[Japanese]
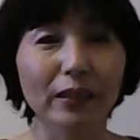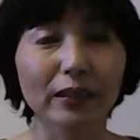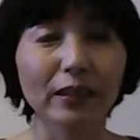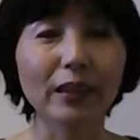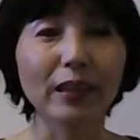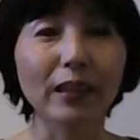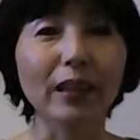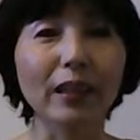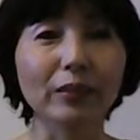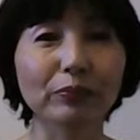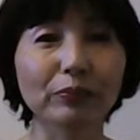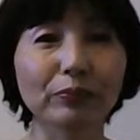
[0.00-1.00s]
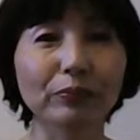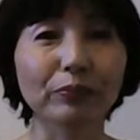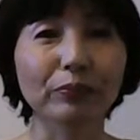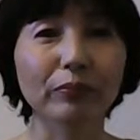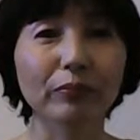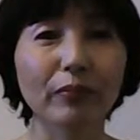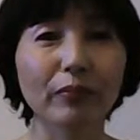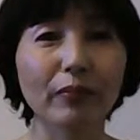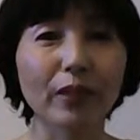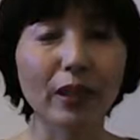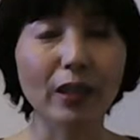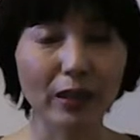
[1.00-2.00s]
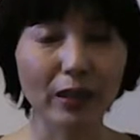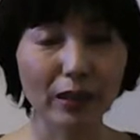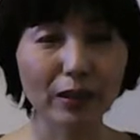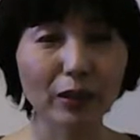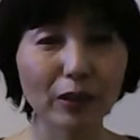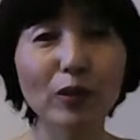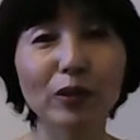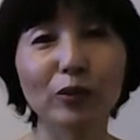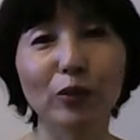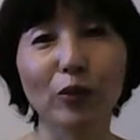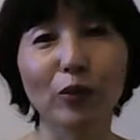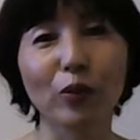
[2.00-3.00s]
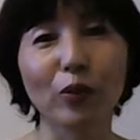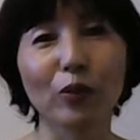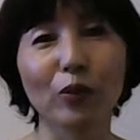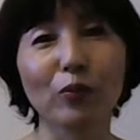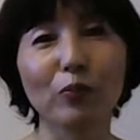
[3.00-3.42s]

ただ厄介なのはその